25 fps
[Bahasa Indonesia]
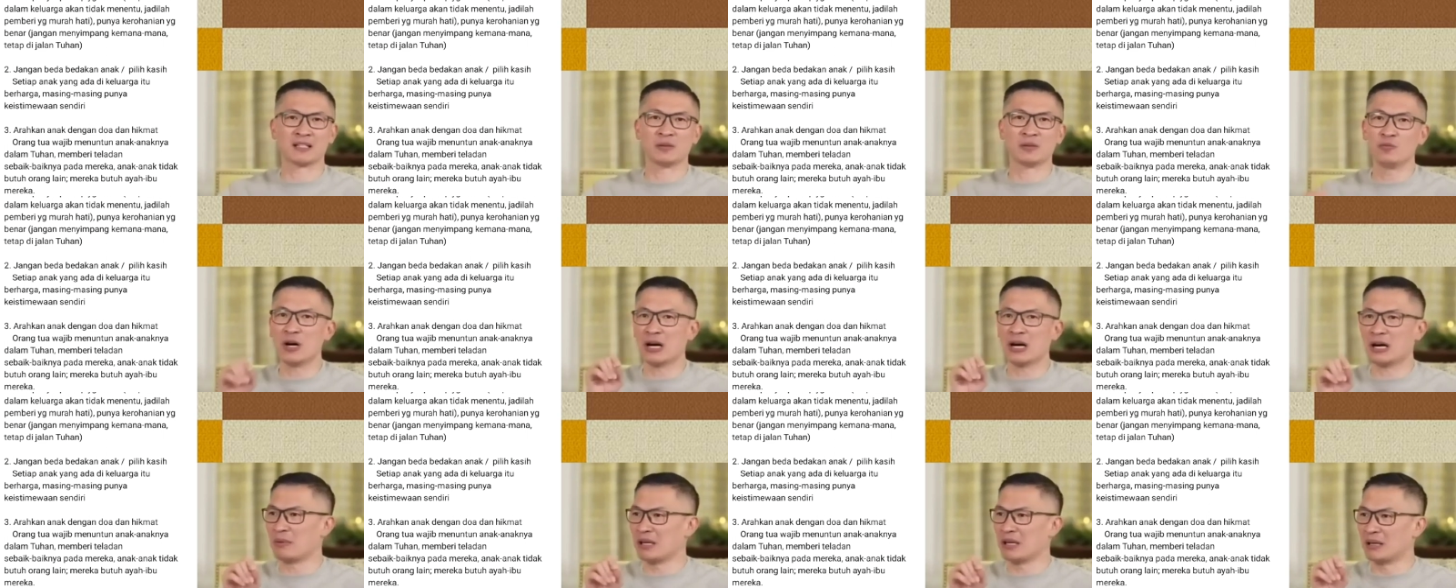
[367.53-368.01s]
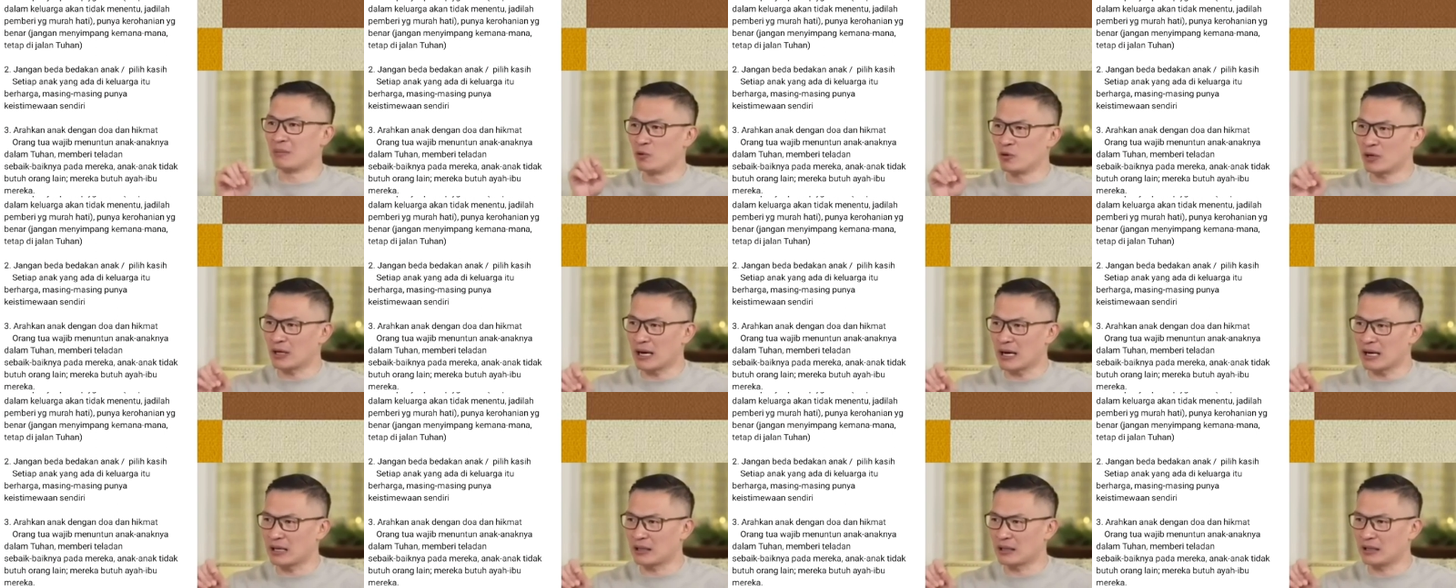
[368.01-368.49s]
Semua akan
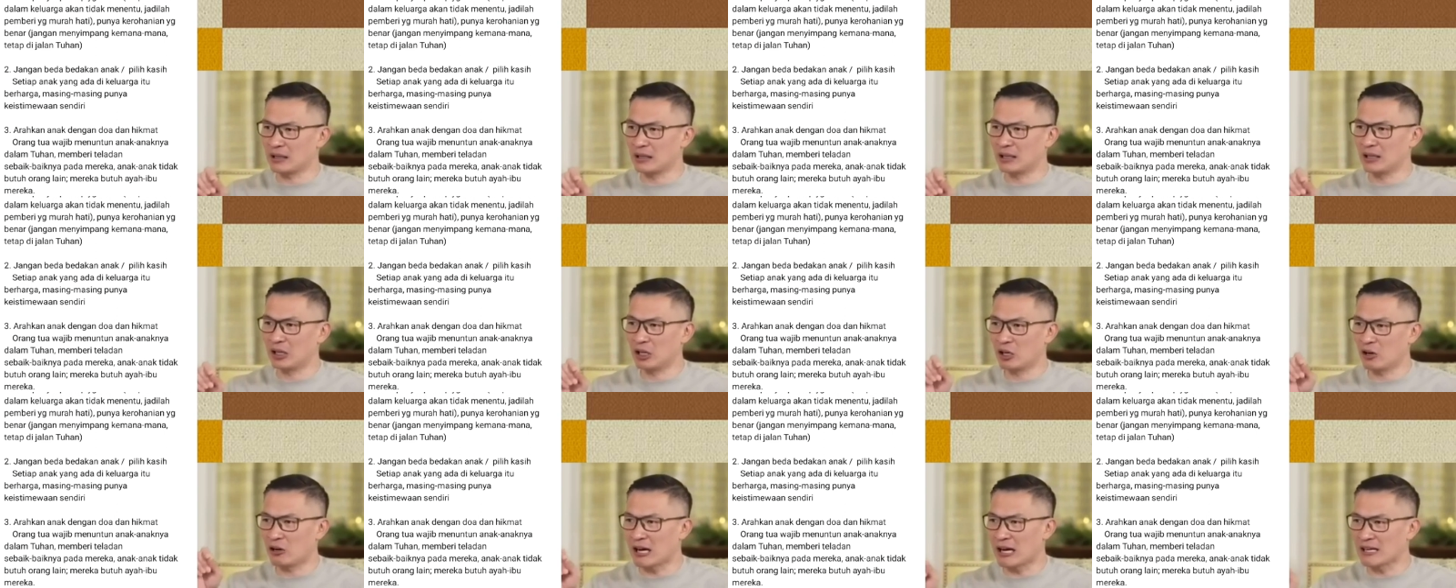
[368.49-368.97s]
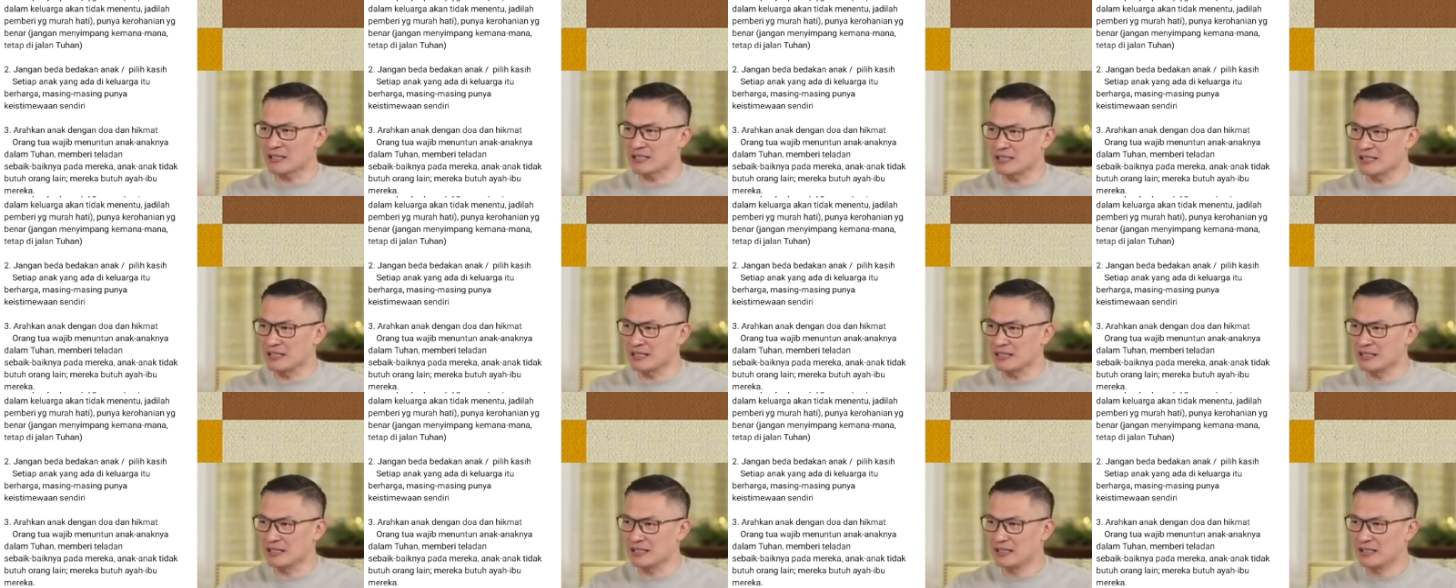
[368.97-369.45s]
menemukan
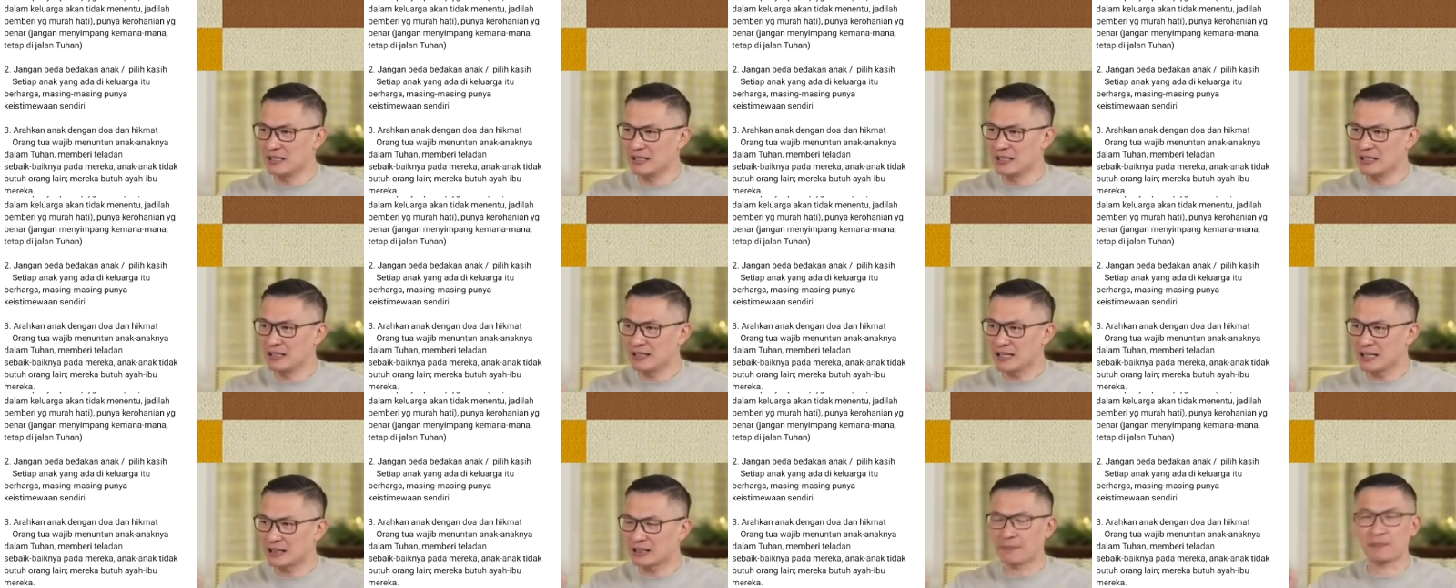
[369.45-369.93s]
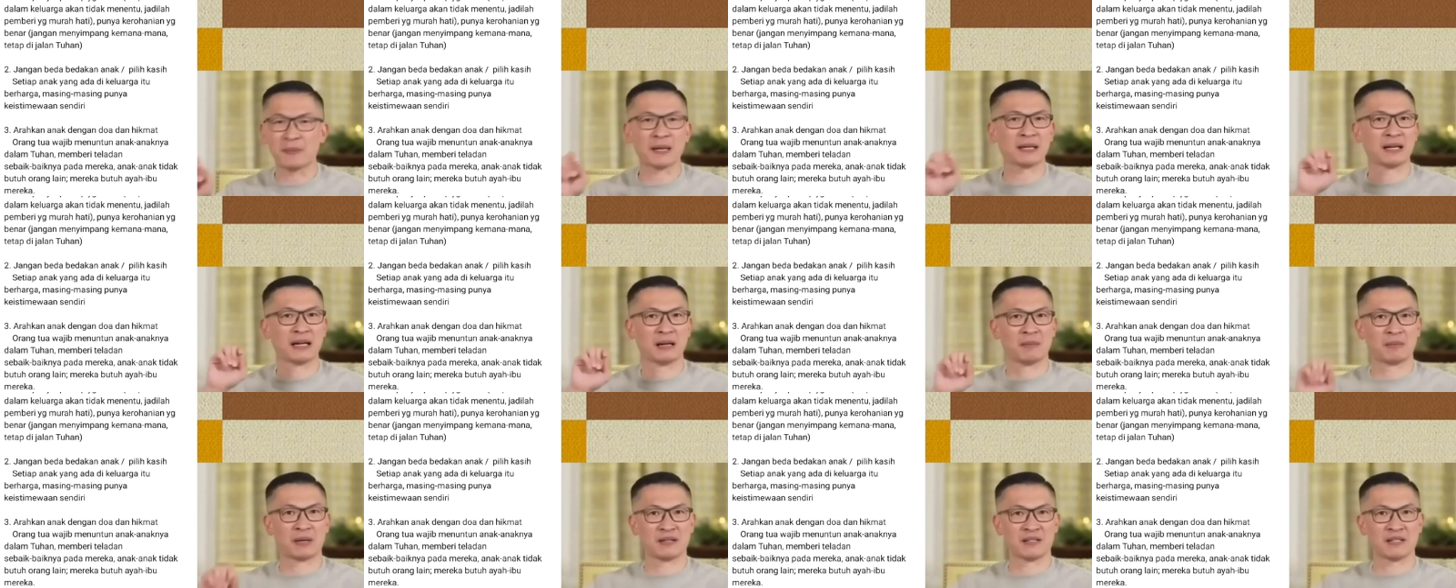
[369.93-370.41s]
lokasi yang tepat
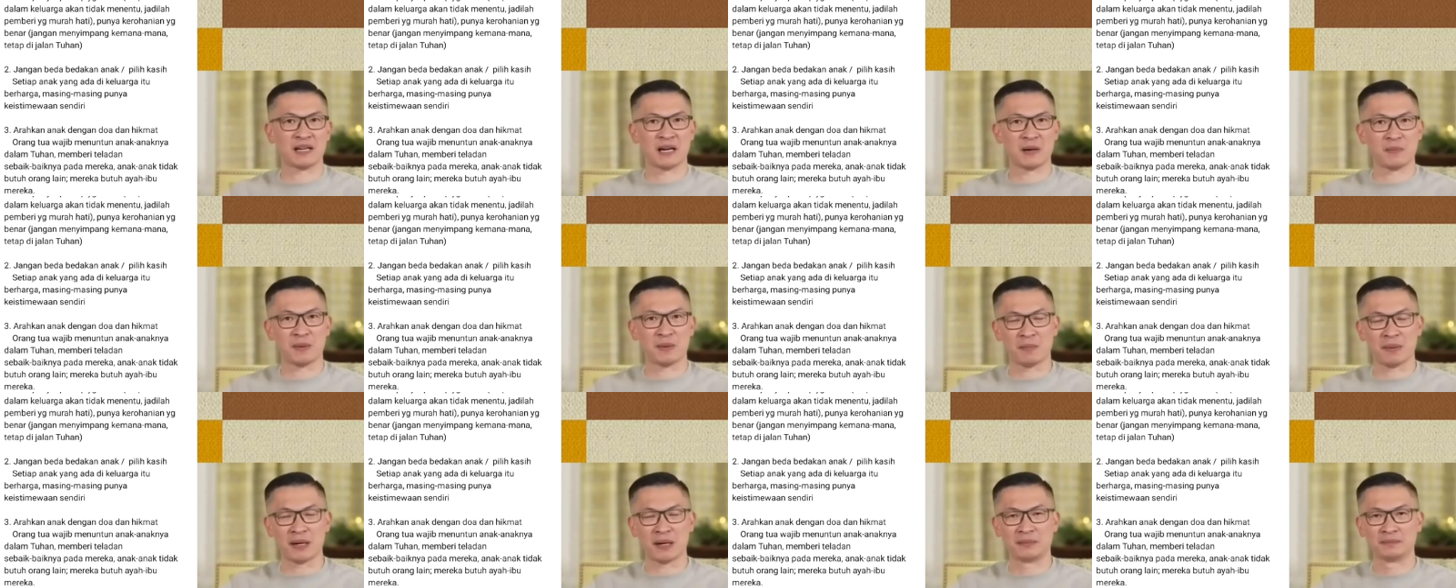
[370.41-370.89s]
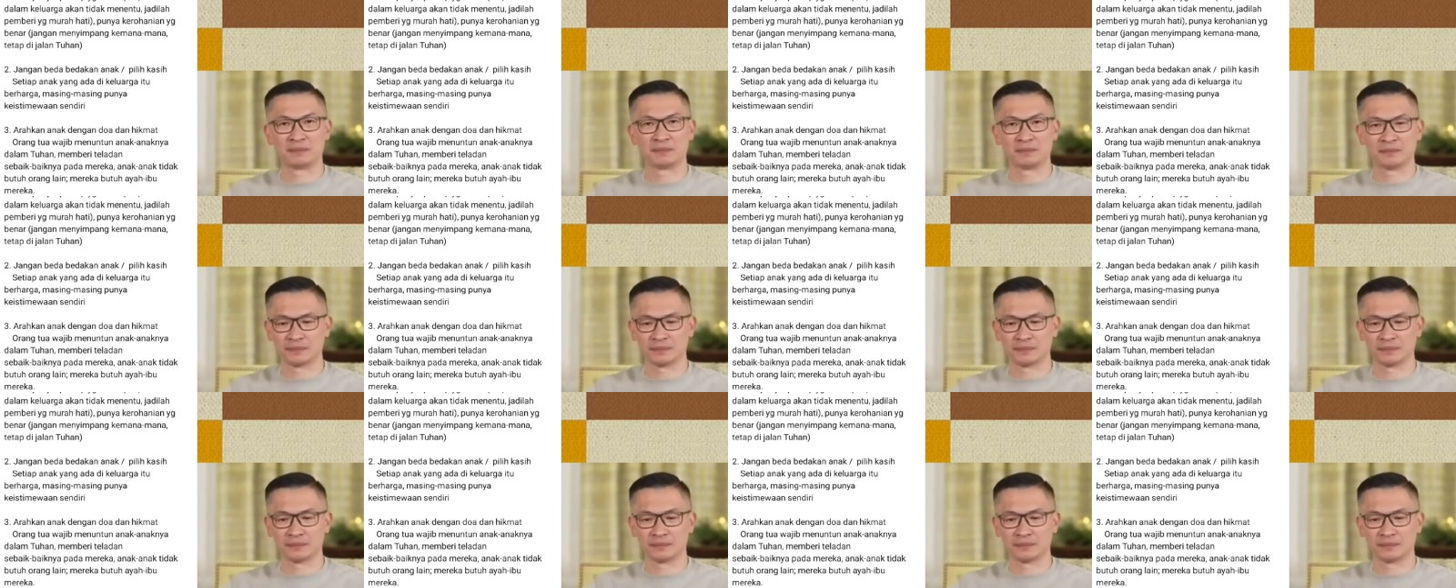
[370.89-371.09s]
dalam rencana Bapak.